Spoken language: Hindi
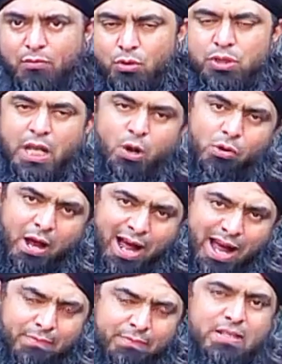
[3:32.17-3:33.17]
वो दिलों का
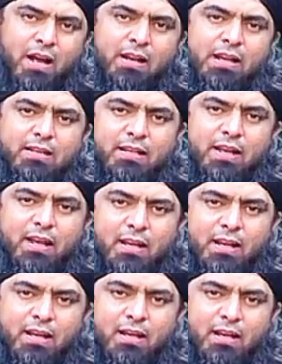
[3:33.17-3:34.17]
हाल भी जान लेते हैं
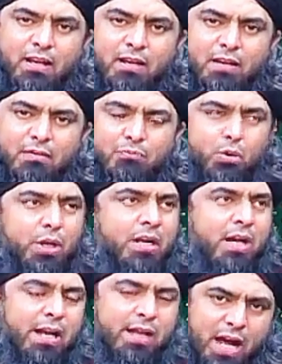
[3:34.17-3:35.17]
पूरी
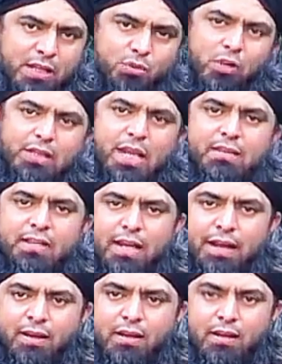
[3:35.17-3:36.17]
कायनात को देखते
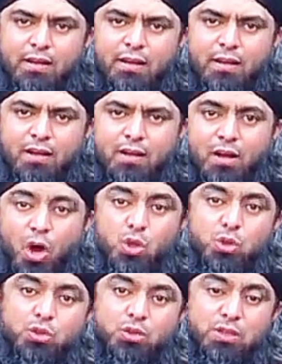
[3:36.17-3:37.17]
हैं और